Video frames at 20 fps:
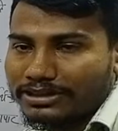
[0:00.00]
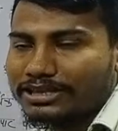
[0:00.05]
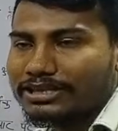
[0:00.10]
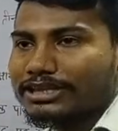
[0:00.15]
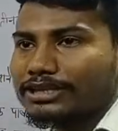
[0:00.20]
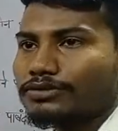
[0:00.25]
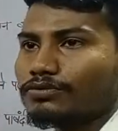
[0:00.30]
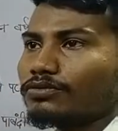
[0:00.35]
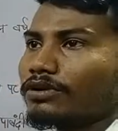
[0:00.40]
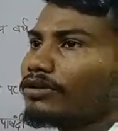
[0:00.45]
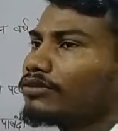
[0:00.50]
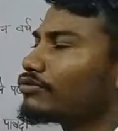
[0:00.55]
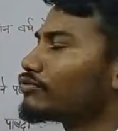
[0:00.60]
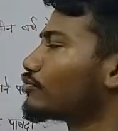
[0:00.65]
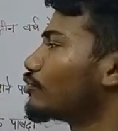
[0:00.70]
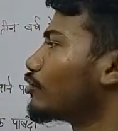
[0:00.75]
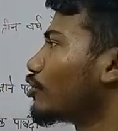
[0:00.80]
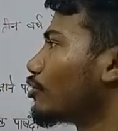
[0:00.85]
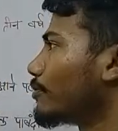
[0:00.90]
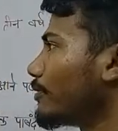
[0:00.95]
कितने दे दूंगा
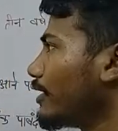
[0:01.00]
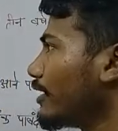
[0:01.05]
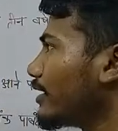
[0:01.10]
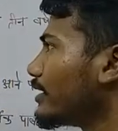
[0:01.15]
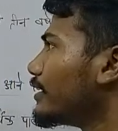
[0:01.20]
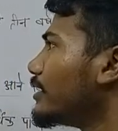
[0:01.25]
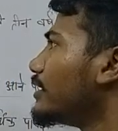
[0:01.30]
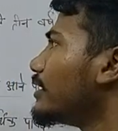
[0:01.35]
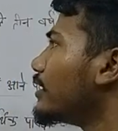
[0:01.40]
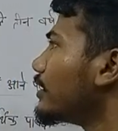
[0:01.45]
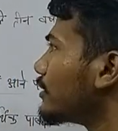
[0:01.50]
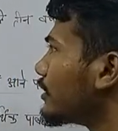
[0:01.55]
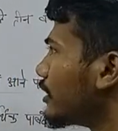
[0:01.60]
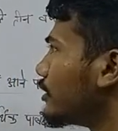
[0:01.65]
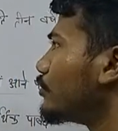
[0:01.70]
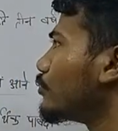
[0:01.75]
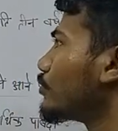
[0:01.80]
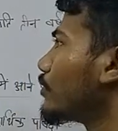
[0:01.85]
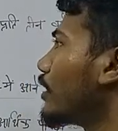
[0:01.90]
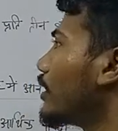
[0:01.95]
सौ रुपये दे
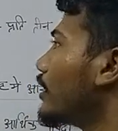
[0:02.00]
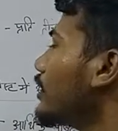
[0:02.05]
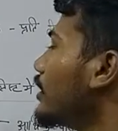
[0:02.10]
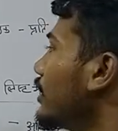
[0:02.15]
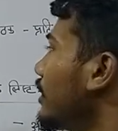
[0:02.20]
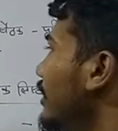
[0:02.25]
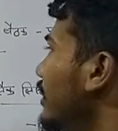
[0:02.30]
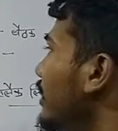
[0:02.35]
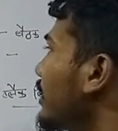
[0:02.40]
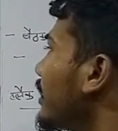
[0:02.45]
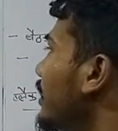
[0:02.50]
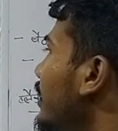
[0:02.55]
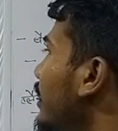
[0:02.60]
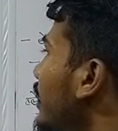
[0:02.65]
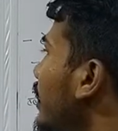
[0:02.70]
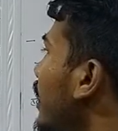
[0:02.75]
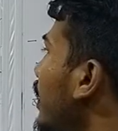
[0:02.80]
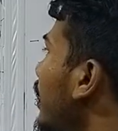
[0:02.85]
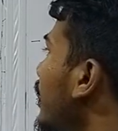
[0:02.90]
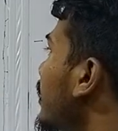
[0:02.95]
दूंगा ये
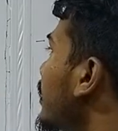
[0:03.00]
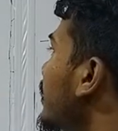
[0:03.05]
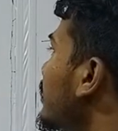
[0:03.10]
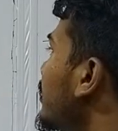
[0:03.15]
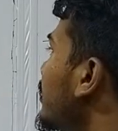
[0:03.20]
कहिएगा कि